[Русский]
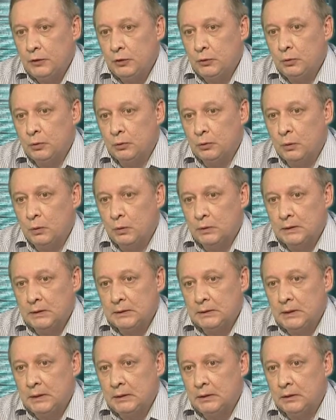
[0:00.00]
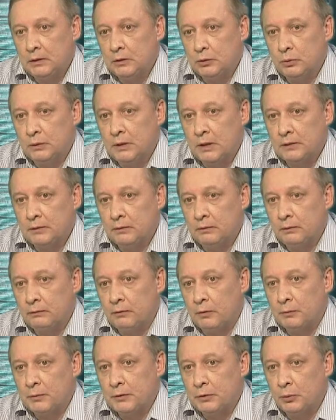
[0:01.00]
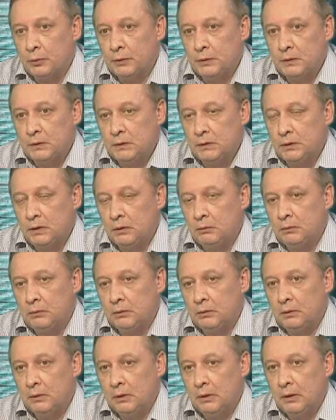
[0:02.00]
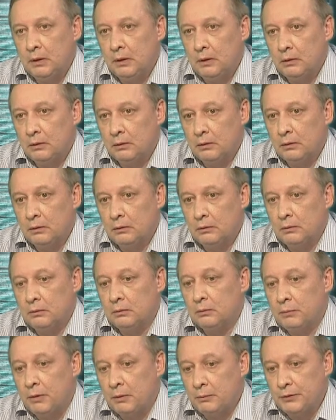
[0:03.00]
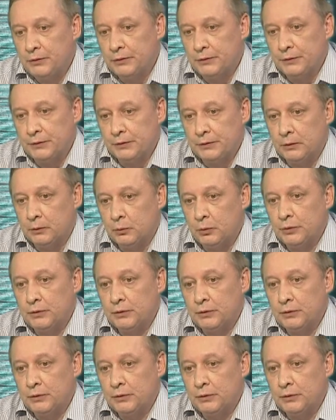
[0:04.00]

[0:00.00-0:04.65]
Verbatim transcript: речь идет о создании государственной информационной системы э, промышленности.